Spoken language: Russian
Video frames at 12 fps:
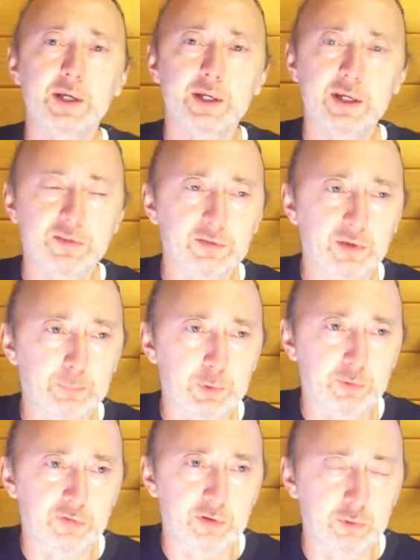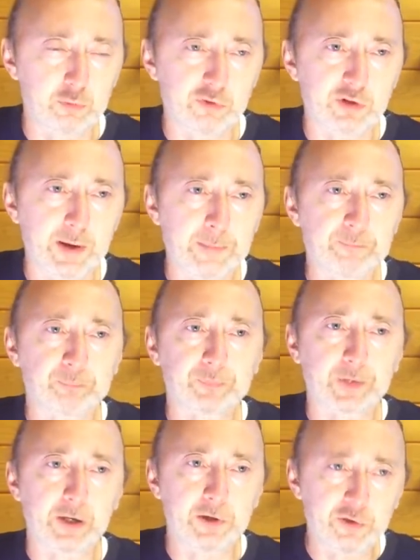Эти вопросы нужно
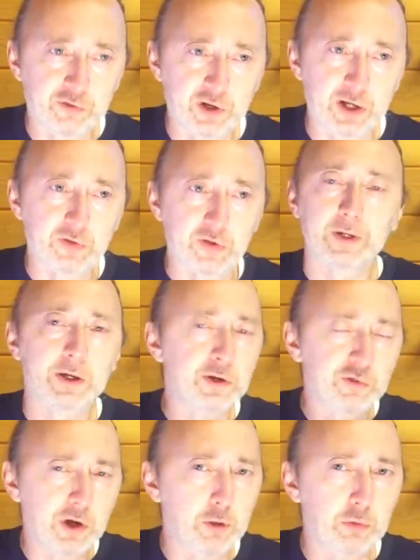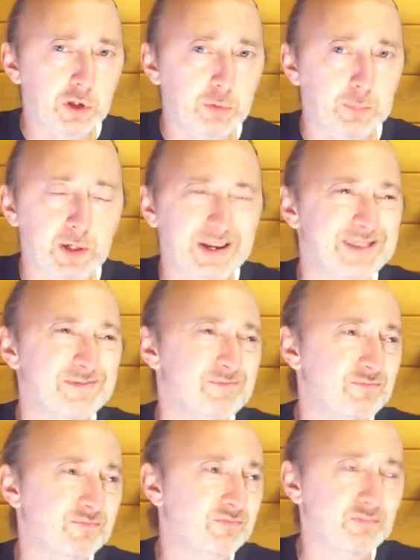решать. Решают их пока
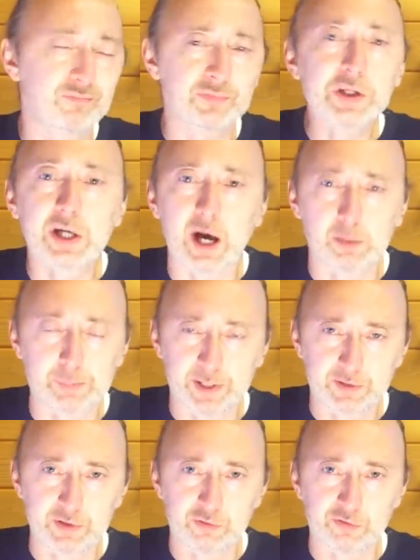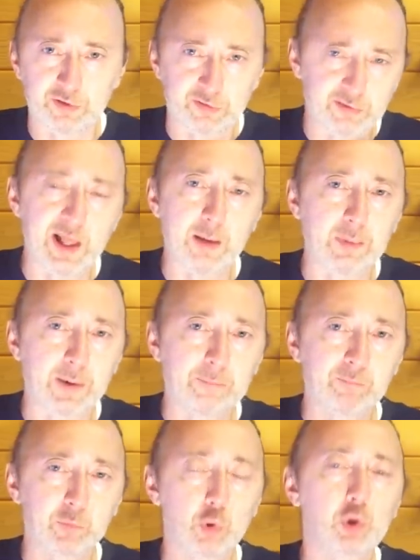никак практически, слабо.
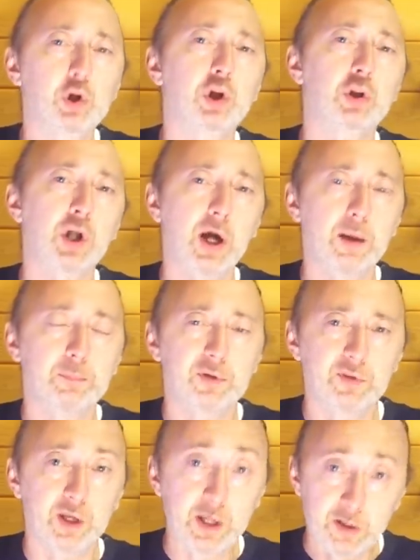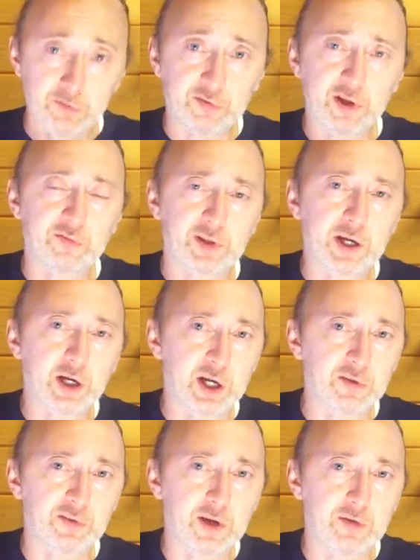Только там, где сельское
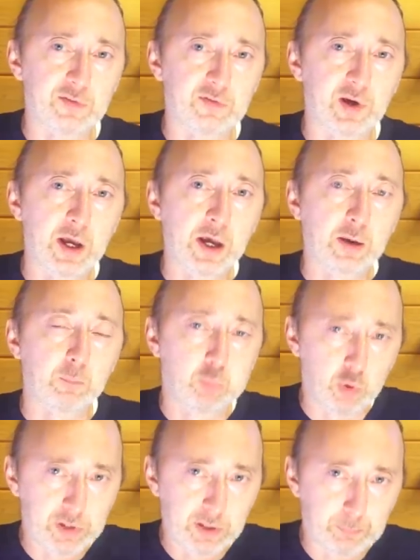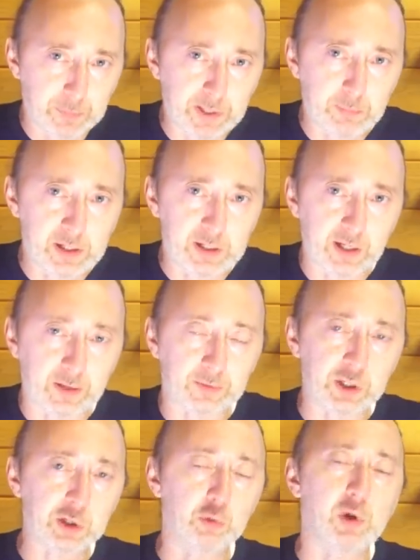хозяйство более прибыльное,
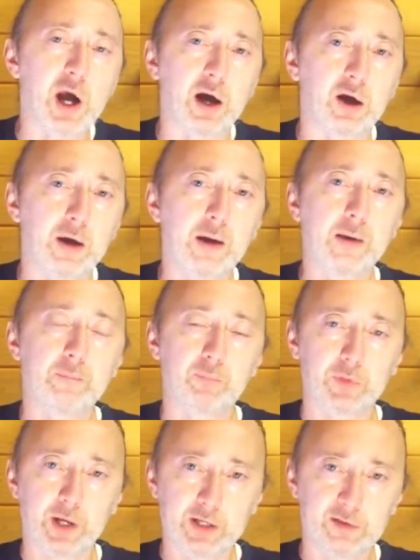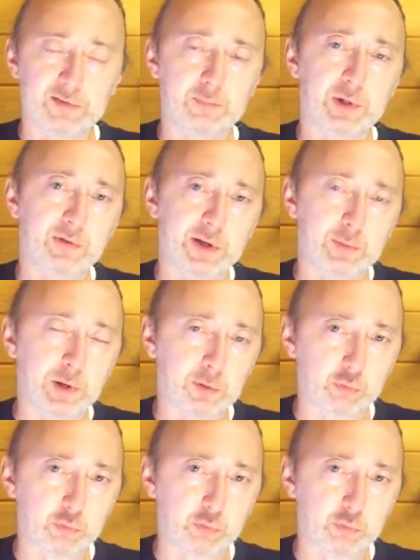на югах. А если мы говорим о